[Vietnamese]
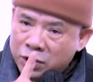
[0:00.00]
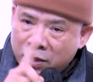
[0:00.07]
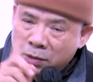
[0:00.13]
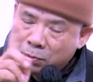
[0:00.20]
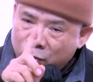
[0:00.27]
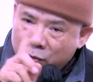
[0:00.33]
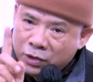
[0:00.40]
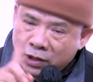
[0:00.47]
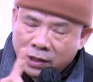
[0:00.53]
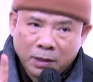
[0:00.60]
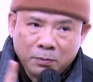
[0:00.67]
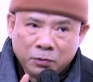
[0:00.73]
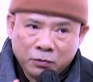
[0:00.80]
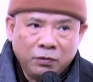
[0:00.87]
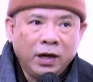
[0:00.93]
chữ, mỗi chữ
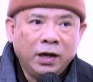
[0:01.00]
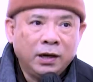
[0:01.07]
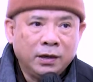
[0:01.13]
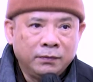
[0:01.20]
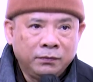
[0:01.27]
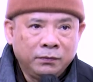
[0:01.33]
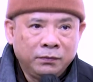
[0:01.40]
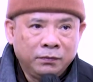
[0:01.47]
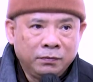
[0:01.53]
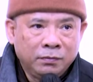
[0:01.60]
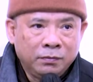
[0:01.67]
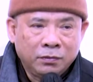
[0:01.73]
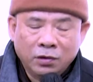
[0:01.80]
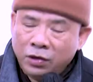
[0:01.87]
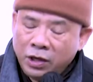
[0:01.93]
là một vị.
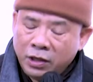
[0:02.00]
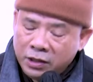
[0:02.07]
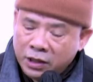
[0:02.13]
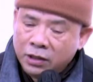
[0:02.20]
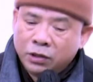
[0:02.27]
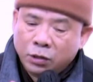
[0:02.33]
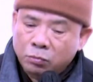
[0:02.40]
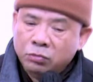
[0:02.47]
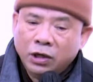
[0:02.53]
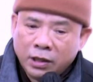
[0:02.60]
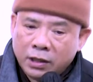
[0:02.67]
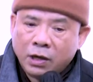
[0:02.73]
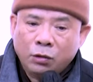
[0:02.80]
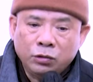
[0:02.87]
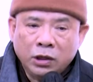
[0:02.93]
Cho nên trì tụng những
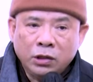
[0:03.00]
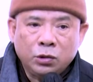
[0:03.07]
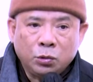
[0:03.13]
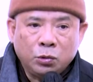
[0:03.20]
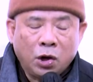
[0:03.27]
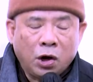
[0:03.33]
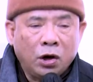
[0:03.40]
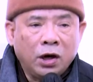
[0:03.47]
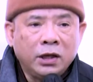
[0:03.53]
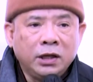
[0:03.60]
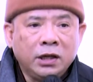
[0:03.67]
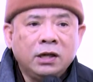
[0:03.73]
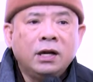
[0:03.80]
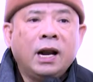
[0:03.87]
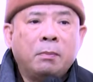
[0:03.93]
cái câu thân chủ đó là
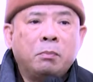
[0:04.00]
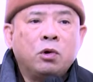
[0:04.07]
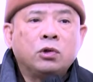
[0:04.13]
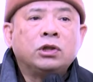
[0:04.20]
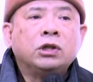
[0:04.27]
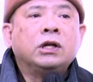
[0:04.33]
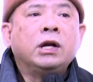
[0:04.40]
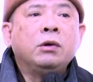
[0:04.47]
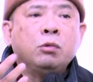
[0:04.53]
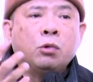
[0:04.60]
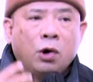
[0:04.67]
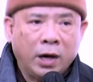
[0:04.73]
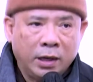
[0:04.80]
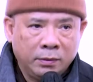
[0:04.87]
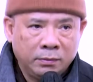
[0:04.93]
như là một sự kêu
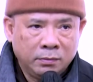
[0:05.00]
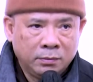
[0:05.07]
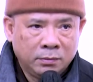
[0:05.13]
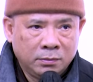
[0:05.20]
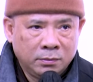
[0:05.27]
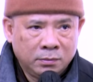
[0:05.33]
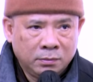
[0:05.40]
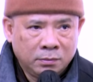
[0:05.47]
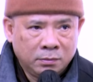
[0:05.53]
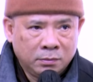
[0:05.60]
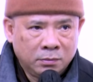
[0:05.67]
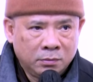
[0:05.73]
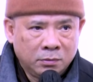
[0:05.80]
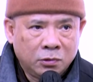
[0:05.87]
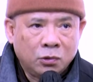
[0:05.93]
gọi
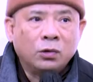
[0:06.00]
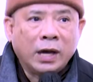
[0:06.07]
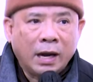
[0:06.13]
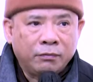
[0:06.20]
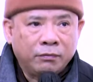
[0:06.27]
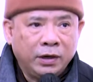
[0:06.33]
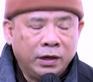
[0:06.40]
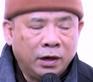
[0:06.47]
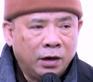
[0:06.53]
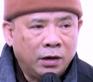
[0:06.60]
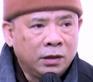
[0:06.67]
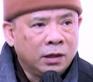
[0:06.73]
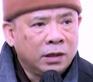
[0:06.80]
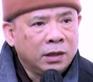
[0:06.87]
của các vị đó.